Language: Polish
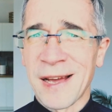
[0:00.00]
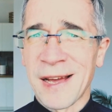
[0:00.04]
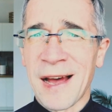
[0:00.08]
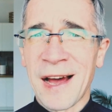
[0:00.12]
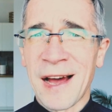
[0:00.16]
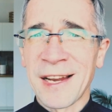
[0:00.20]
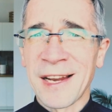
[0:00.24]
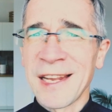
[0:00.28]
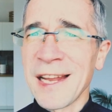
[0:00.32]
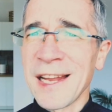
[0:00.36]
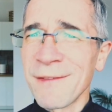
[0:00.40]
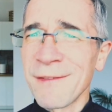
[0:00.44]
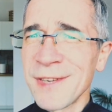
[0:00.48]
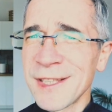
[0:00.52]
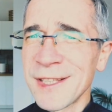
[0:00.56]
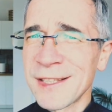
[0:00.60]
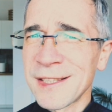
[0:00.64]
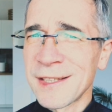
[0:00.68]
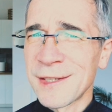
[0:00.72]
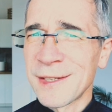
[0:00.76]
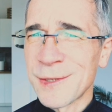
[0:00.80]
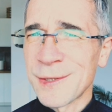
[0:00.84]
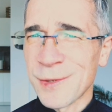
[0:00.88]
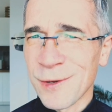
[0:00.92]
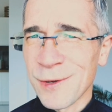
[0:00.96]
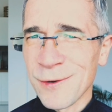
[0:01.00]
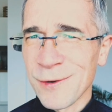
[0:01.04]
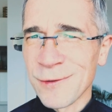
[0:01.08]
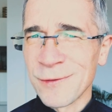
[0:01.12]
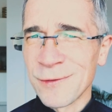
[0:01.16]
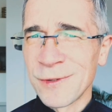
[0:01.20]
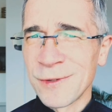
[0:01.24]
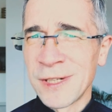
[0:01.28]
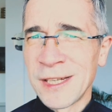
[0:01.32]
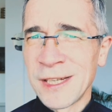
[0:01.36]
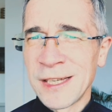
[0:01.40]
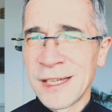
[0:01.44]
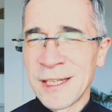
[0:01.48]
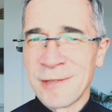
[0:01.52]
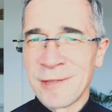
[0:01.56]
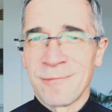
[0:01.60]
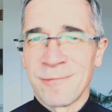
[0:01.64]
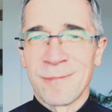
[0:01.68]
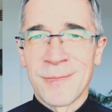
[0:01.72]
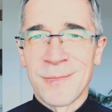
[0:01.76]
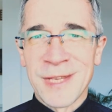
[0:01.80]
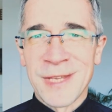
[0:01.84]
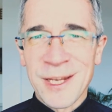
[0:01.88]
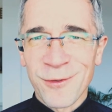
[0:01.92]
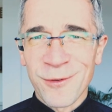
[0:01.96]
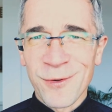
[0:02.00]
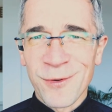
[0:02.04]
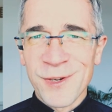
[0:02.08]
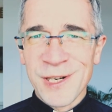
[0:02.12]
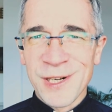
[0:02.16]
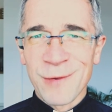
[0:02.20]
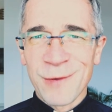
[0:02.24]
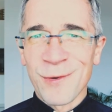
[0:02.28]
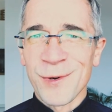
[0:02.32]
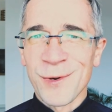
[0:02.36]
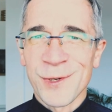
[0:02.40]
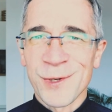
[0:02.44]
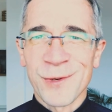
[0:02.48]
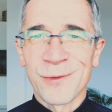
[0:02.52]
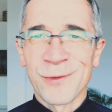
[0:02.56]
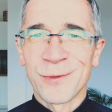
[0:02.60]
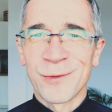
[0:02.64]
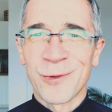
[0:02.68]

ale nawet z tą niedojrzałością,